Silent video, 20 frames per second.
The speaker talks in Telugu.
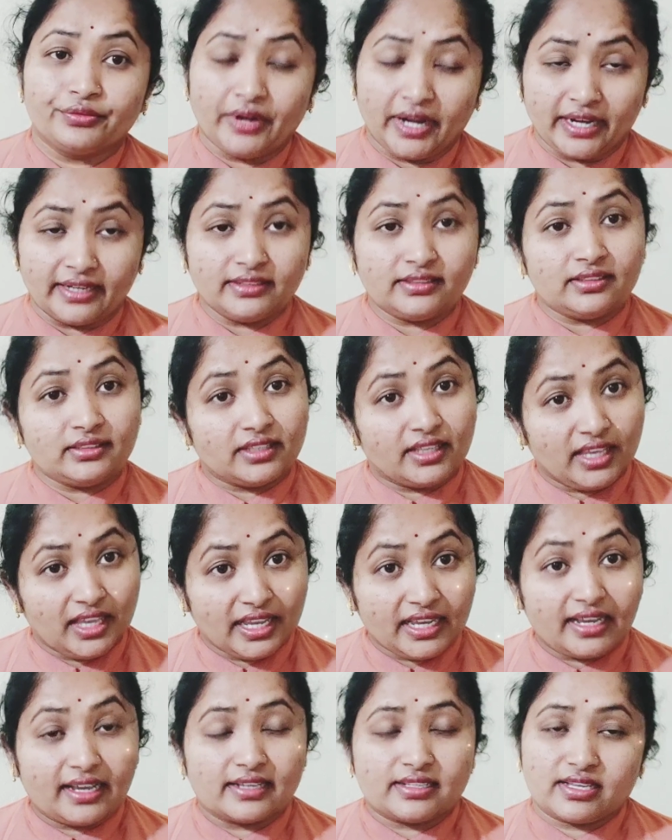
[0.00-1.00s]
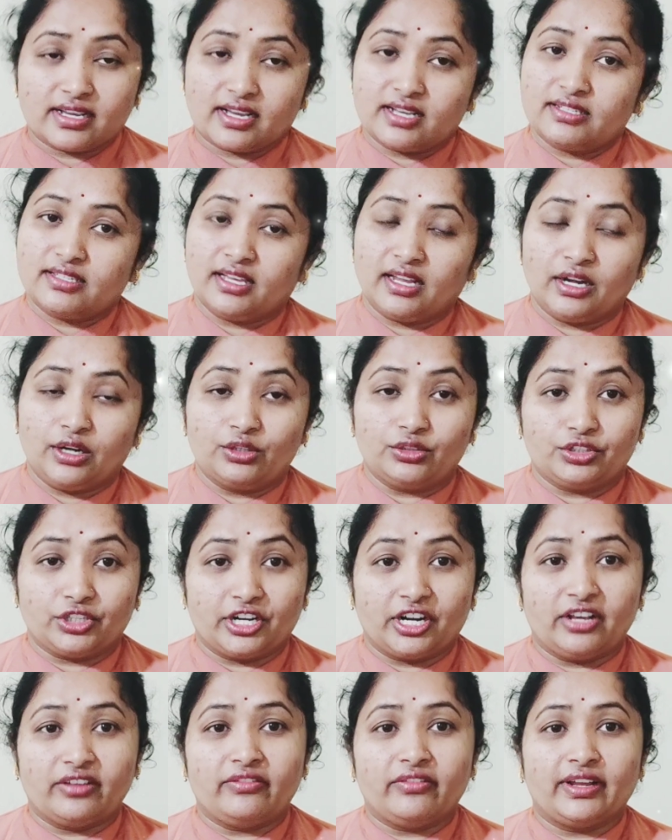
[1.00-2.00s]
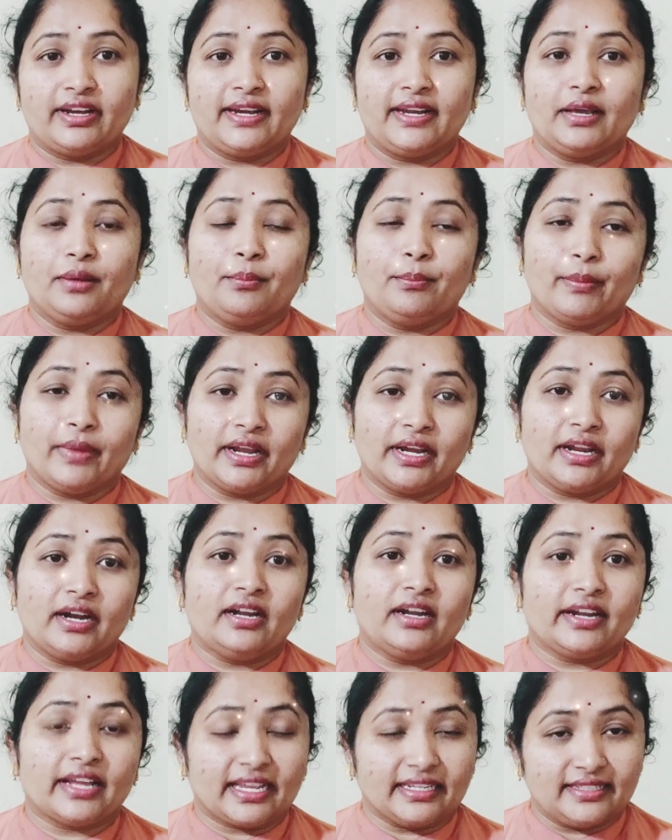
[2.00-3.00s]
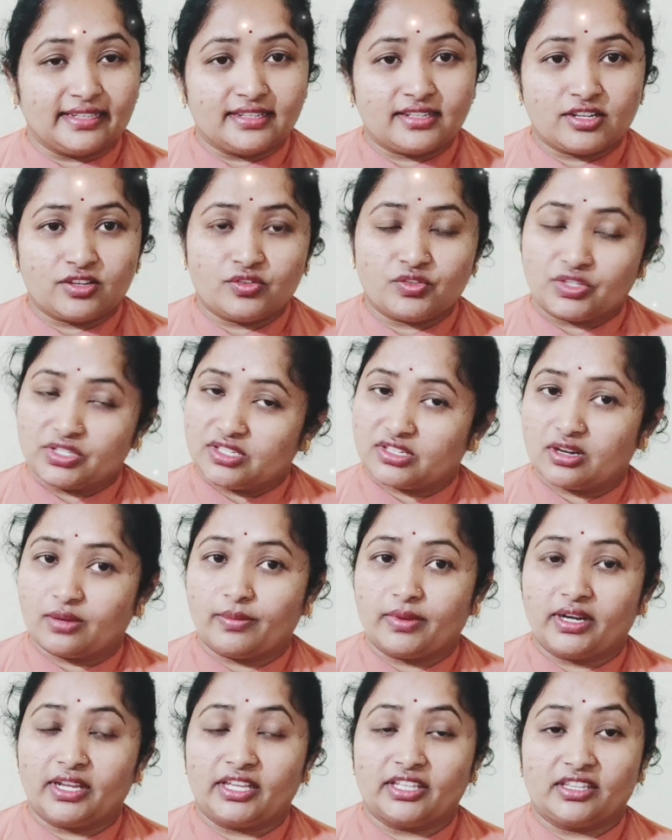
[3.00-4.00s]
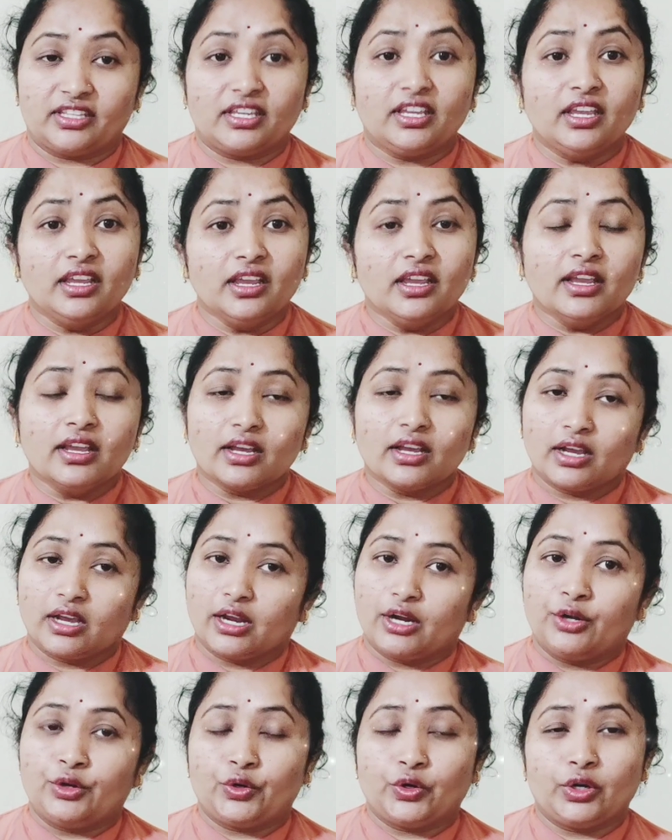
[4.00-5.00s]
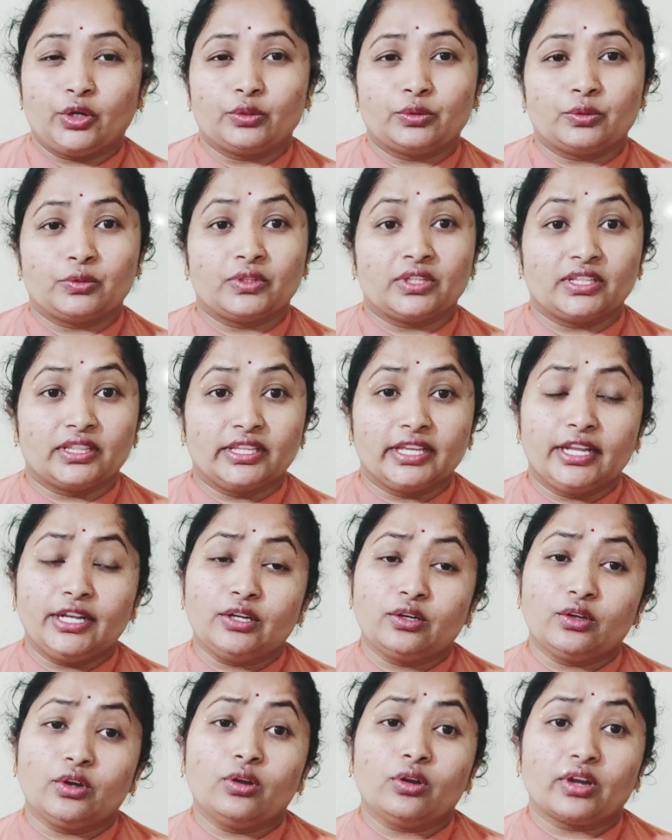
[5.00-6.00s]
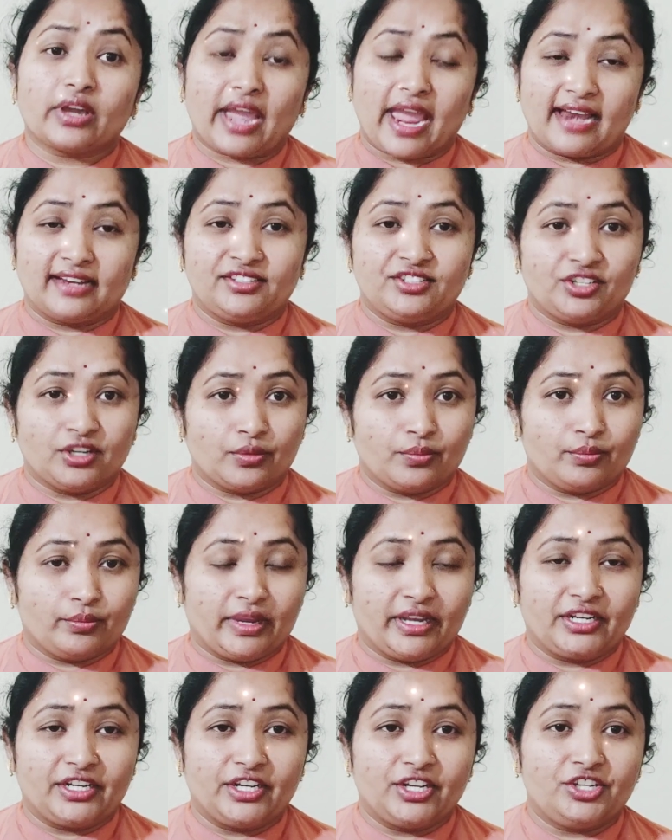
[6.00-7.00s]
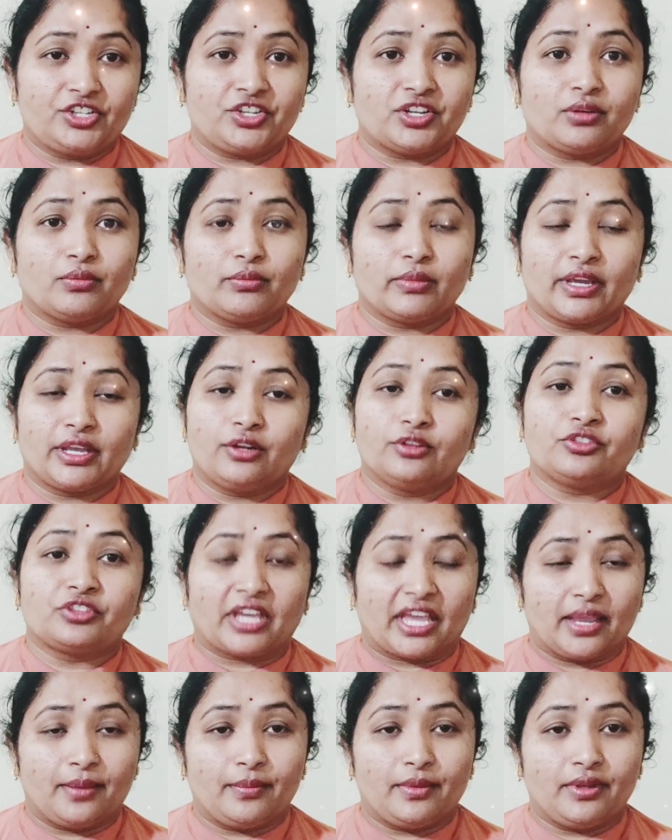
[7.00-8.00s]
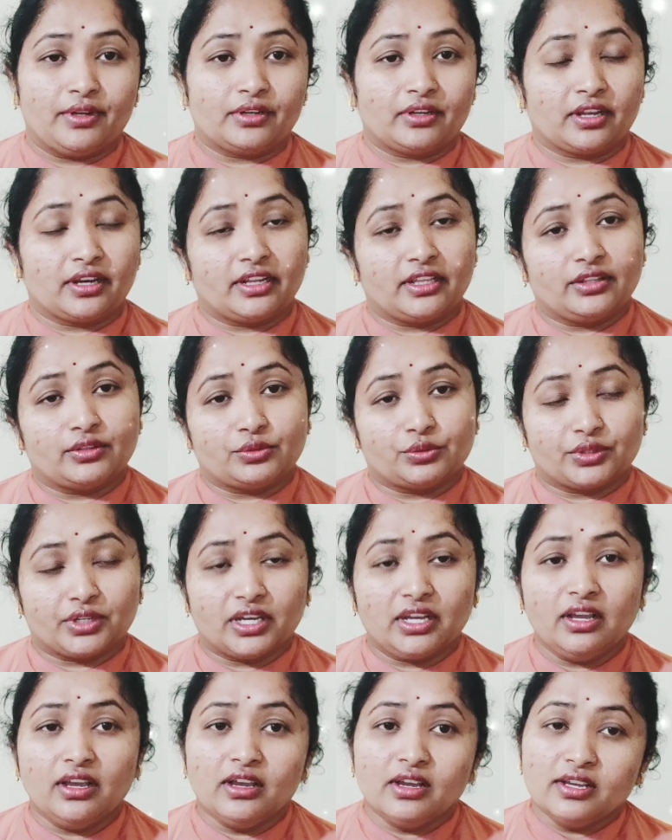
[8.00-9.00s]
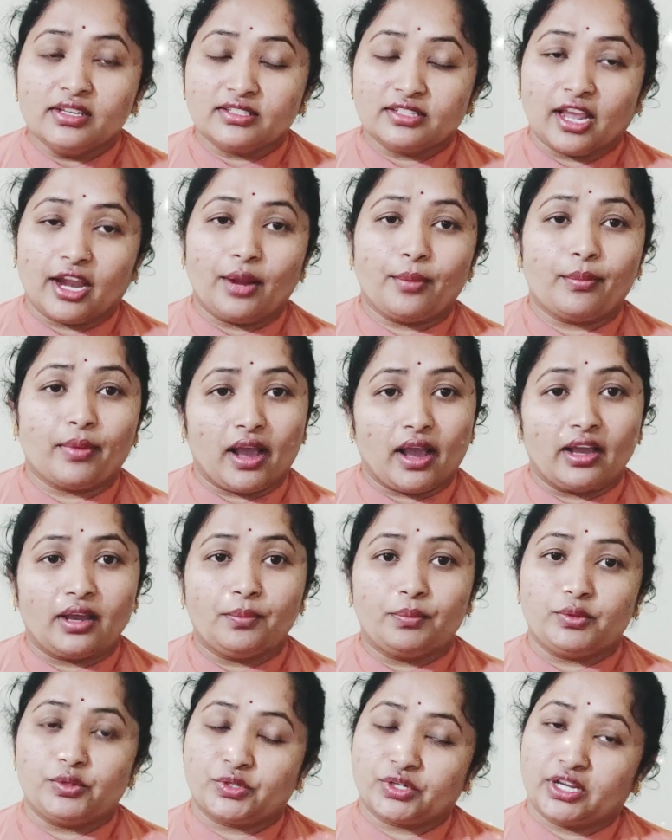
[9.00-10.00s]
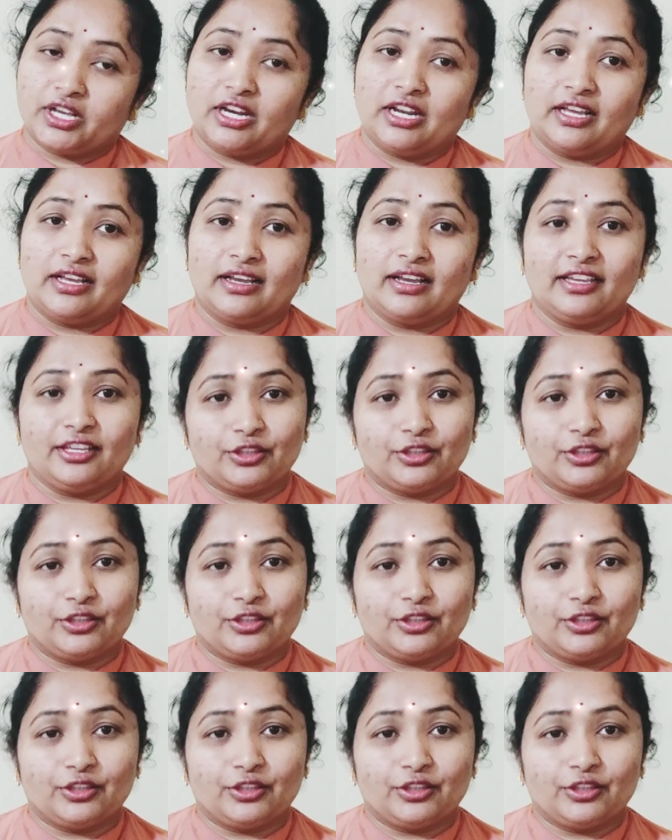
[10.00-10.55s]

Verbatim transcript: ఫ్రెండ్స్ ఈ గసగసాలను తినడం వల్ల మన డైజెస్టివ్ సిస్టమ్ అనేది కంట్రోల్ అవుతుంది దీంట్లో కాల్షియం మెగ్నీషియం మరియు థైమిన్ అనేది కూడా చాలా బాగా పుష్కలంగా